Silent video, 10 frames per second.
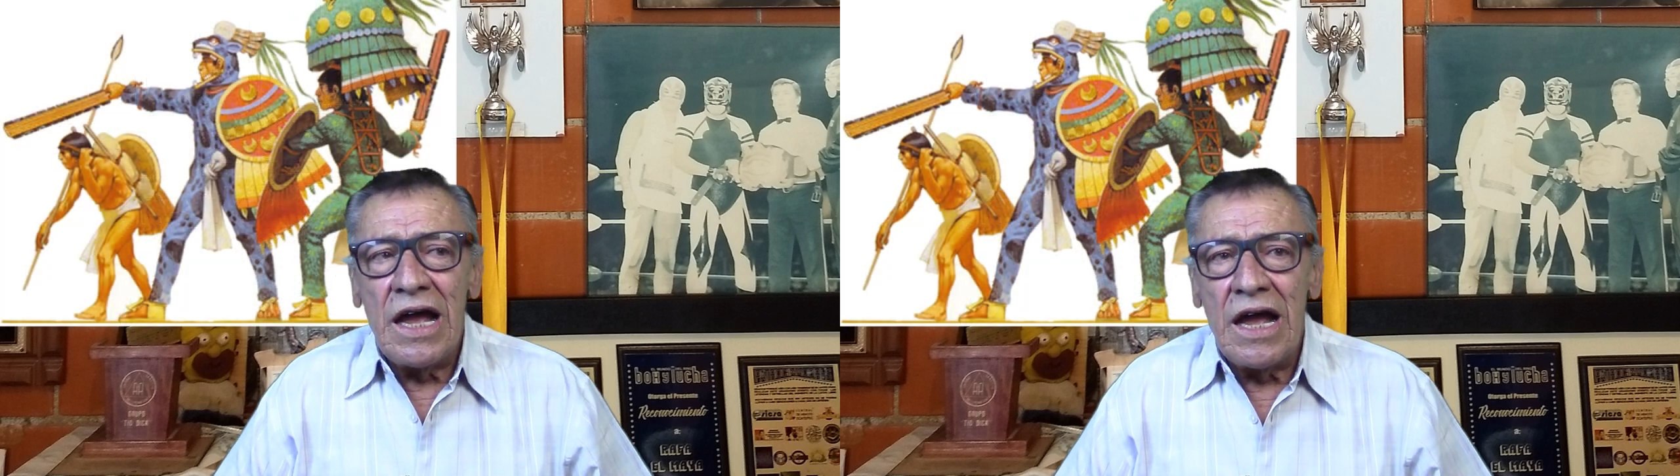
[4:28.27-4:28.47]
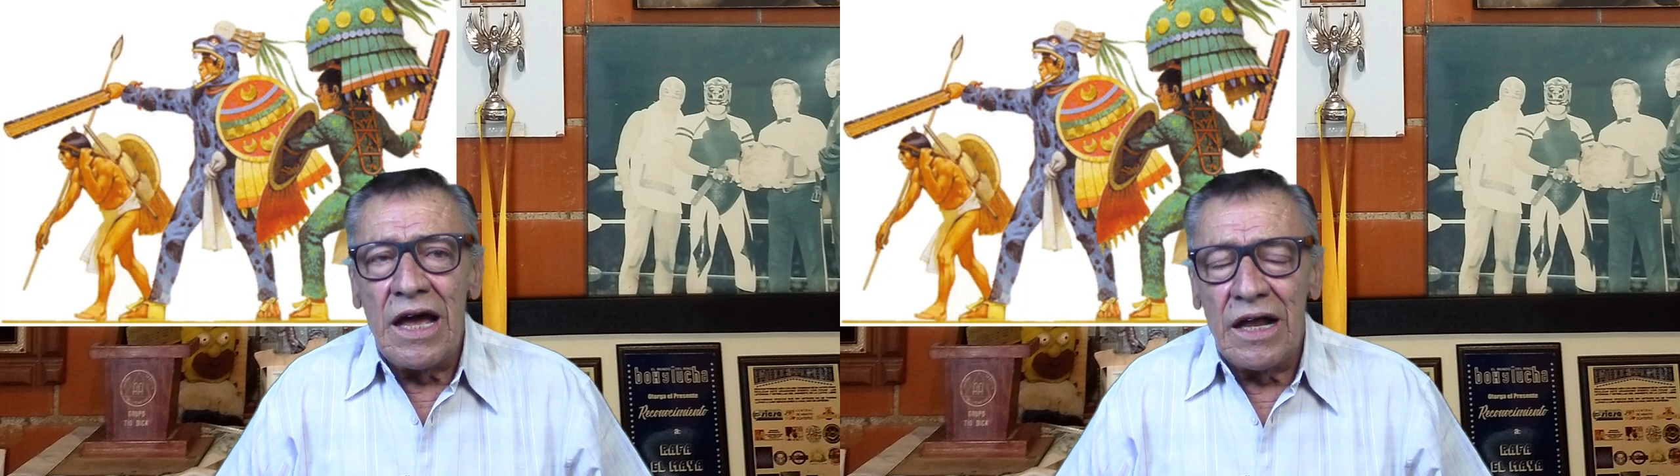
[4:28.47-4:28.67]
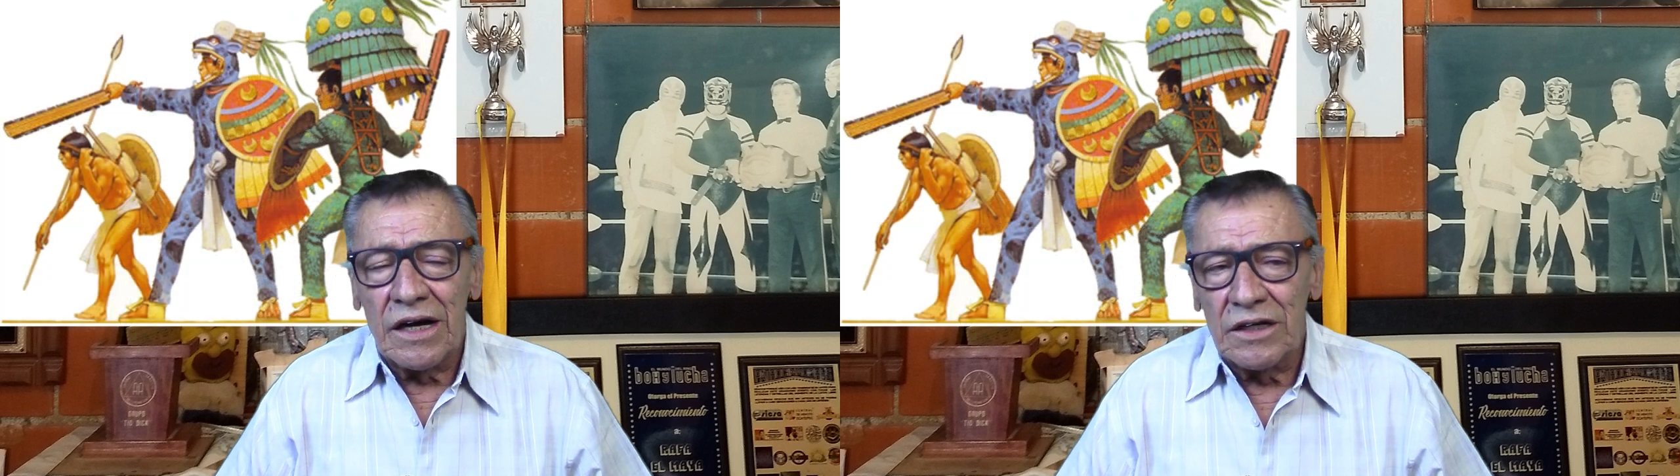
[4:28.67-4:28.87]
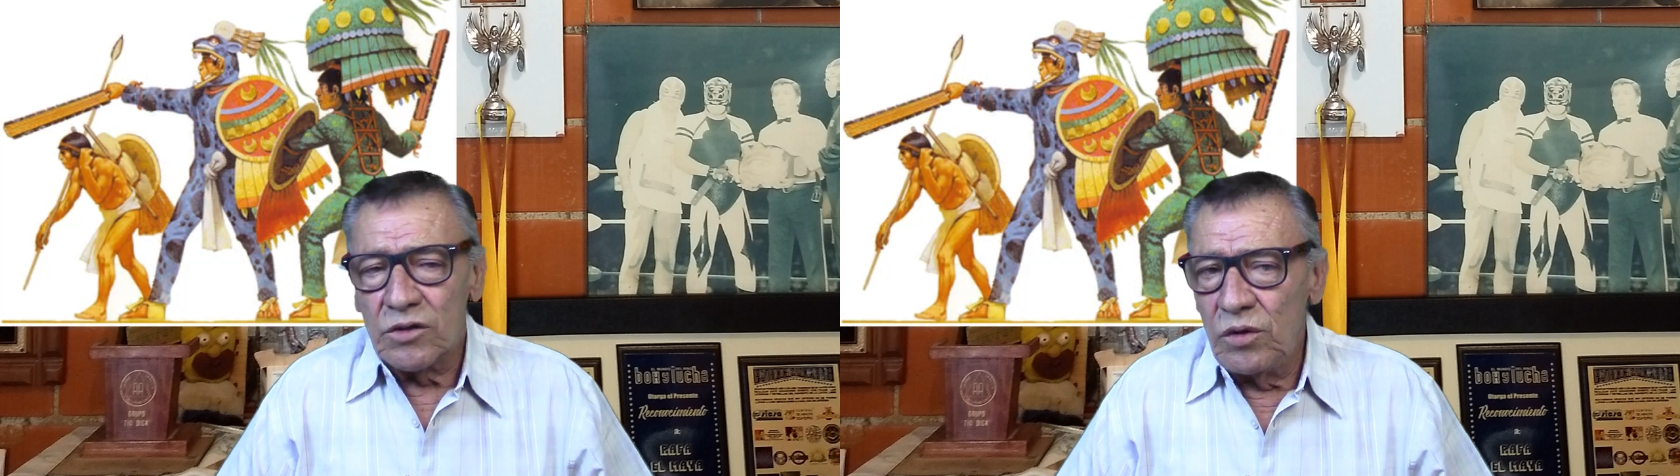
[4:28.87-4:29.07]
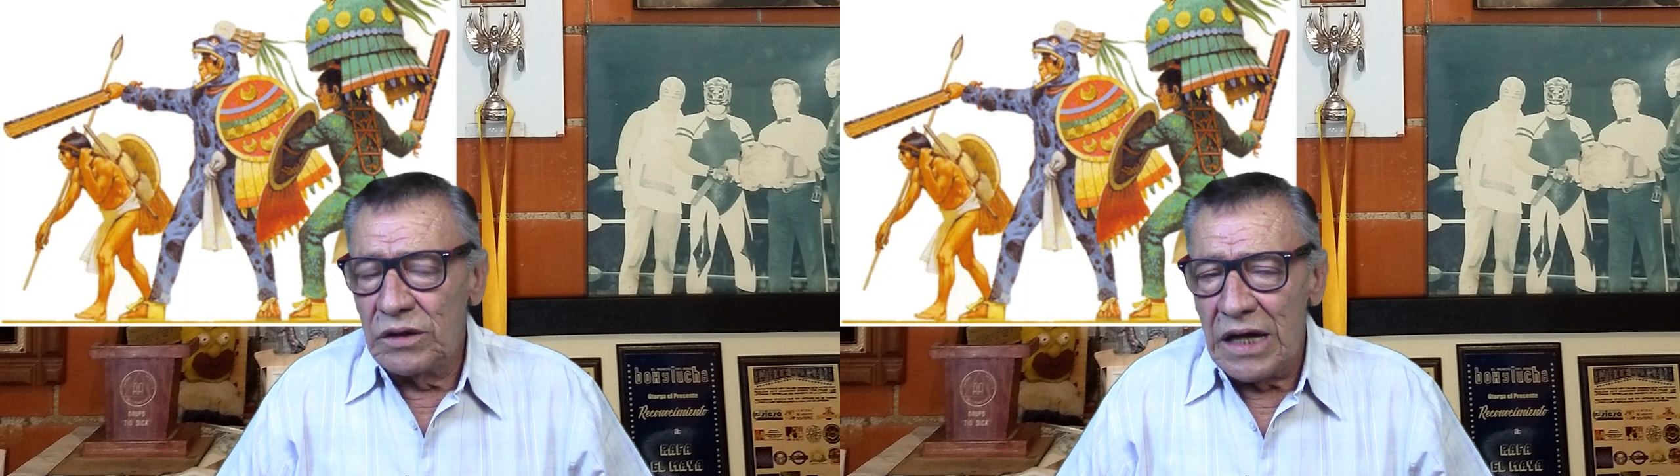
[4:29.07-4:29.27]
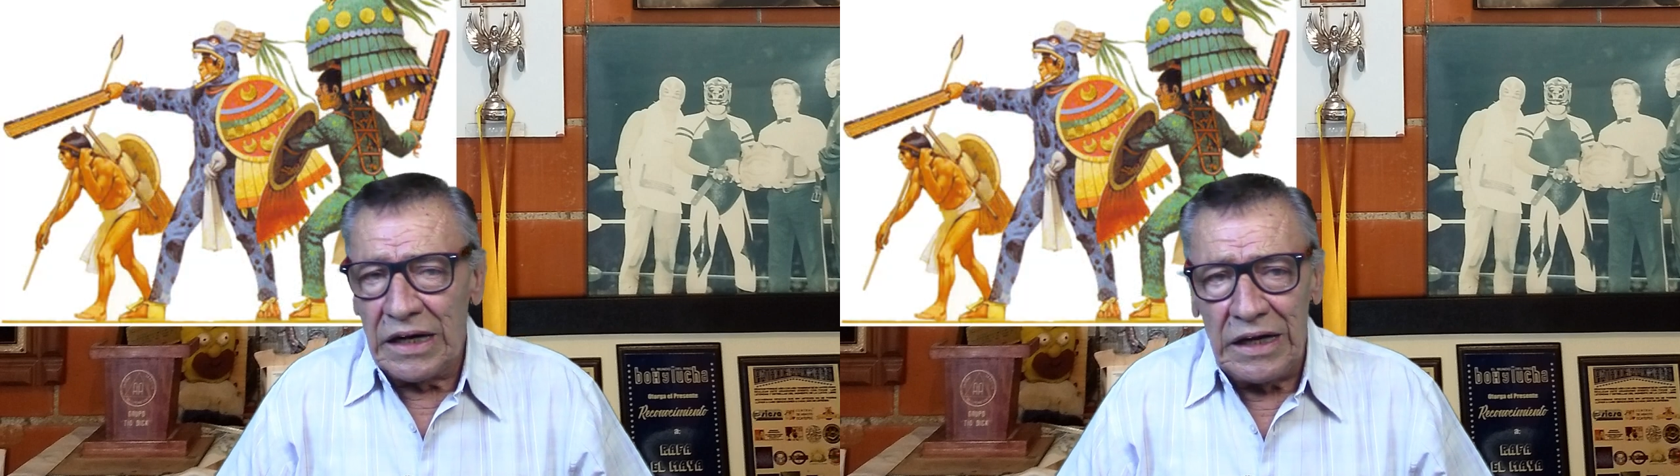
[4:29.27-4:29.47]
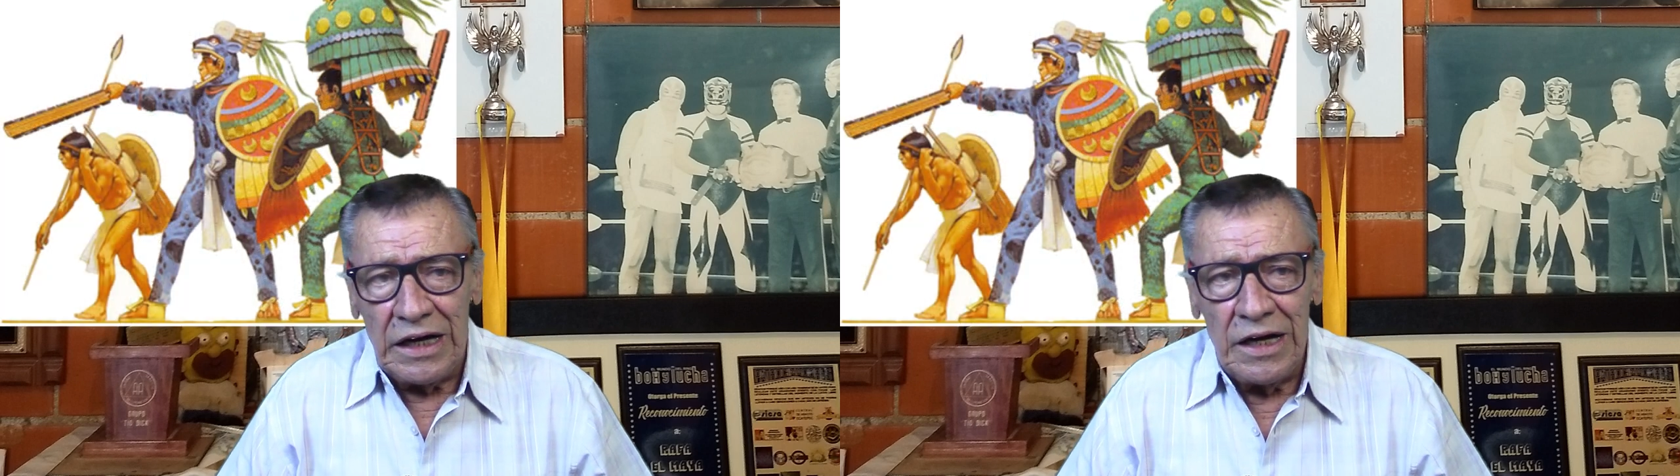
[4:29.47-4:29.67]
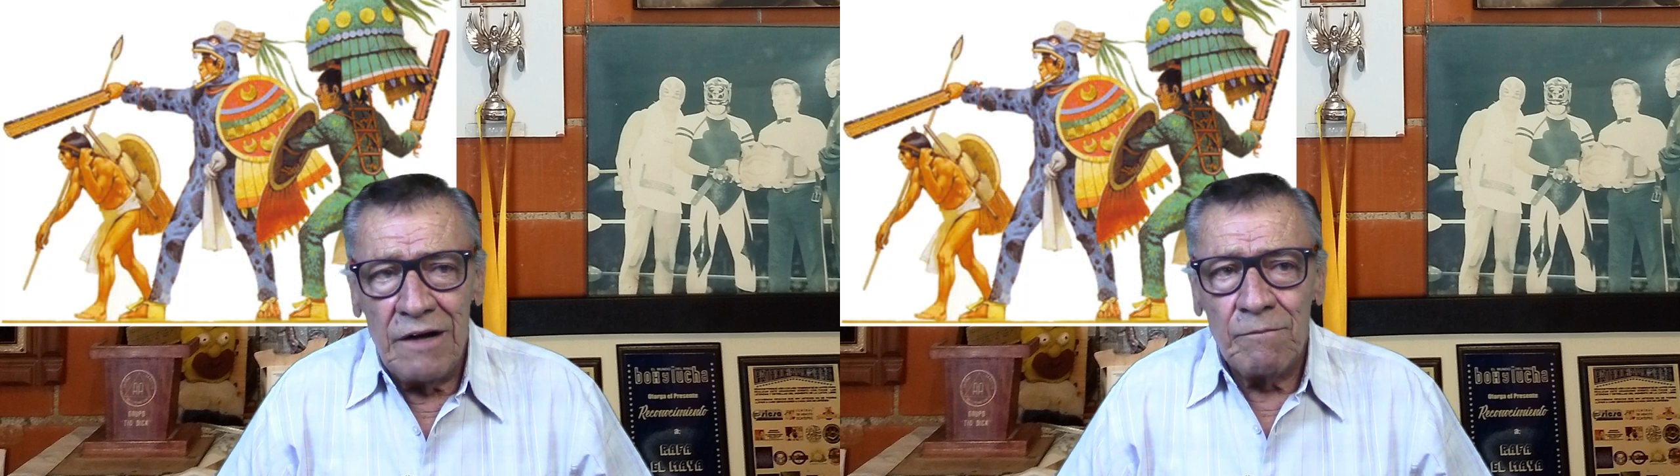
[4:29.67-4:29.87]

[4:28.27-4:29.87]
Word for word: eh, resulta que